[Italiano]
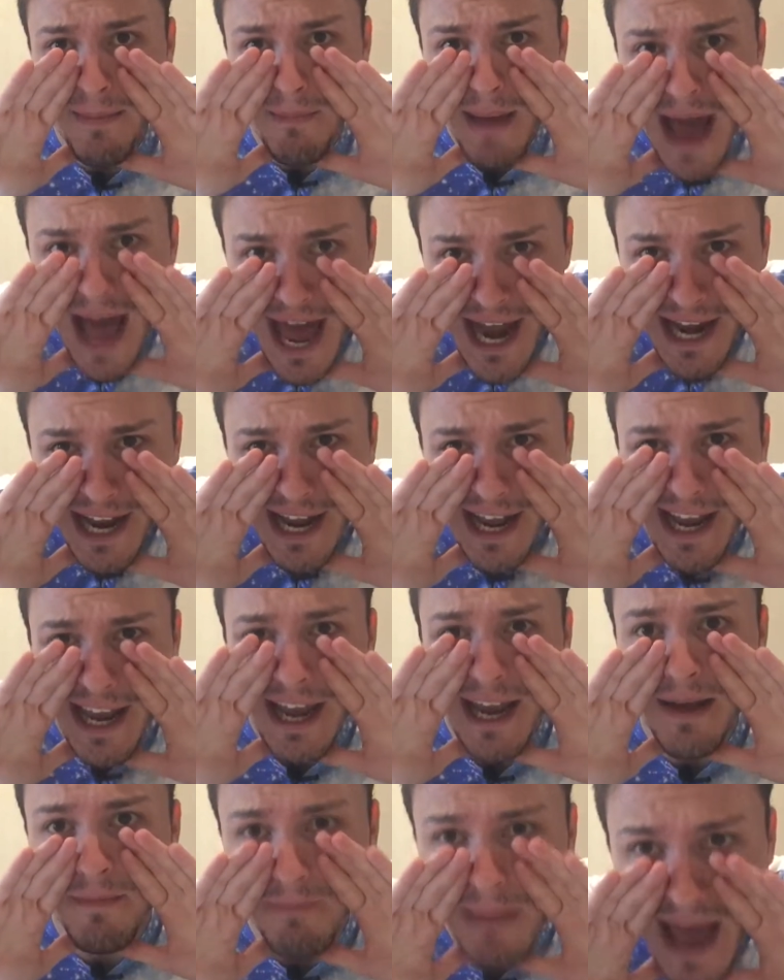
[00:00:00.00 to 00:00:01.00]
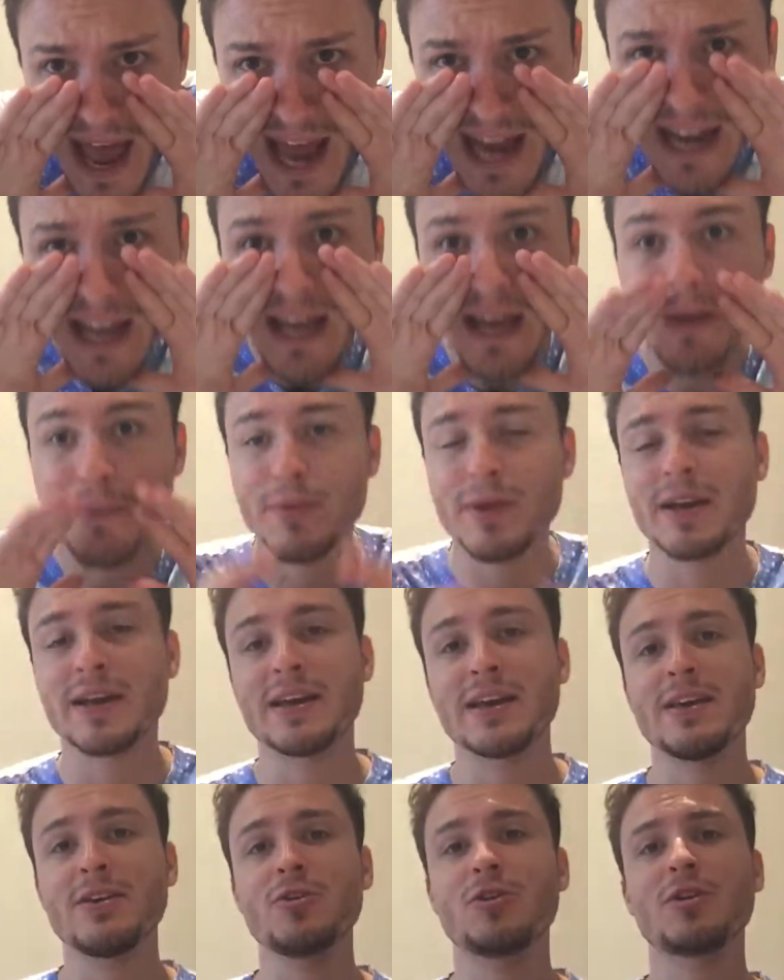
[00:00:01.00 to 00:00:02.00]
bene, bene,
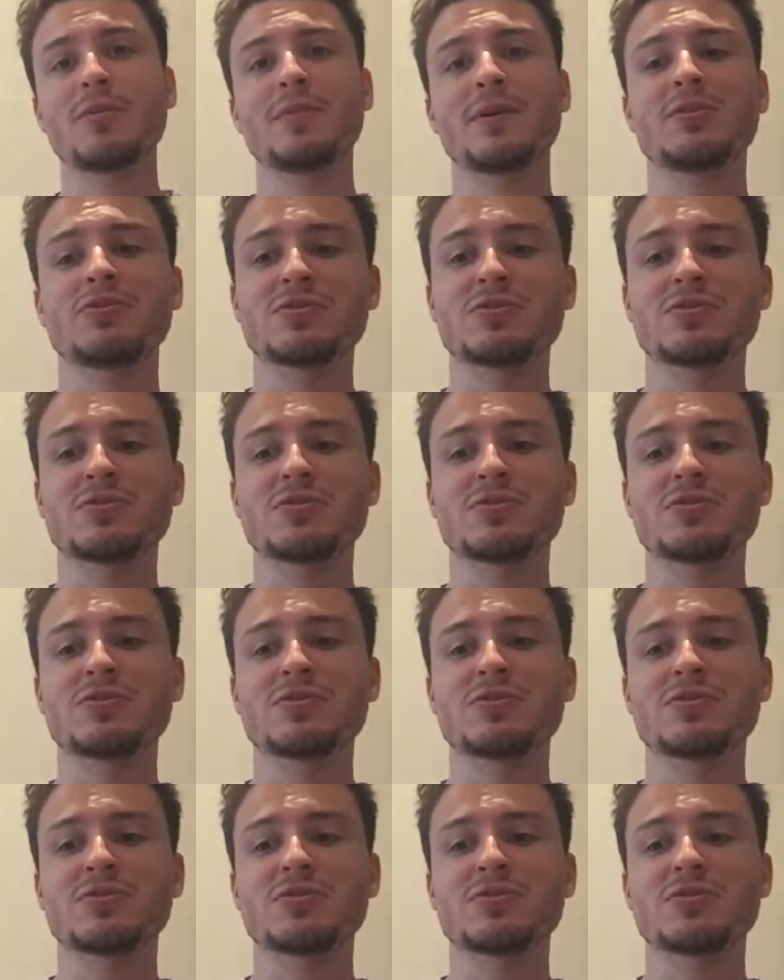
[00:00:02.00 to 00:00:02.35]
perché io ripeto